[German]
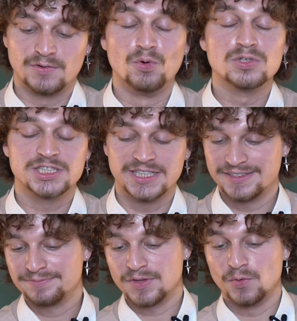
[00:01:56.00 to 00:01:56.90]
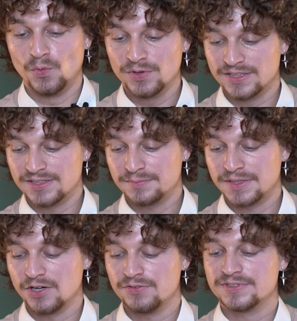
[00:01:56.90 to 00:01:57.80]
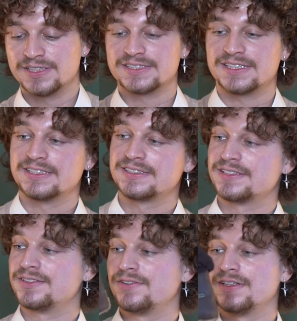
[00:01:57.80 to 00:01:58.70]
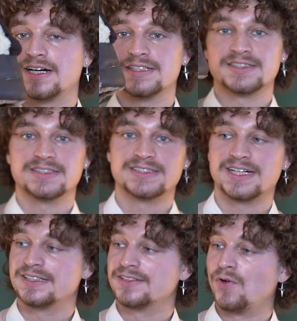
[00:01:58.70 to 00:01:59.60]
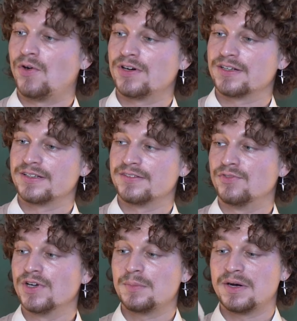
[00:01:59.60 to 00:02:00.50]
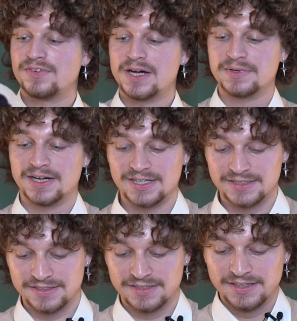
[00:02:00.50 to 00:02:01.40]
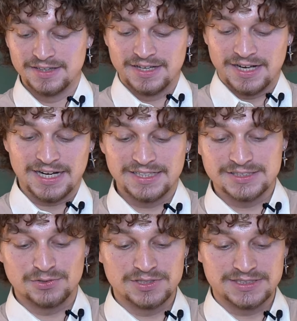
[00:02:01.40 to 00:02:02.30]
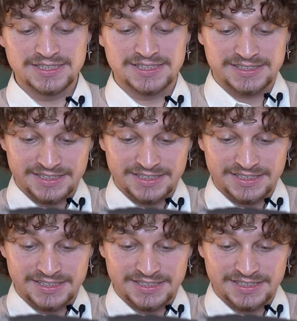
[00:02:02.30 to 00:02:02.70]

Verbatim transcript: hochstehen. Oder man öffnet das Ganze und hat seine Ohren wunderbar warm gehalten. Angezogen sieht das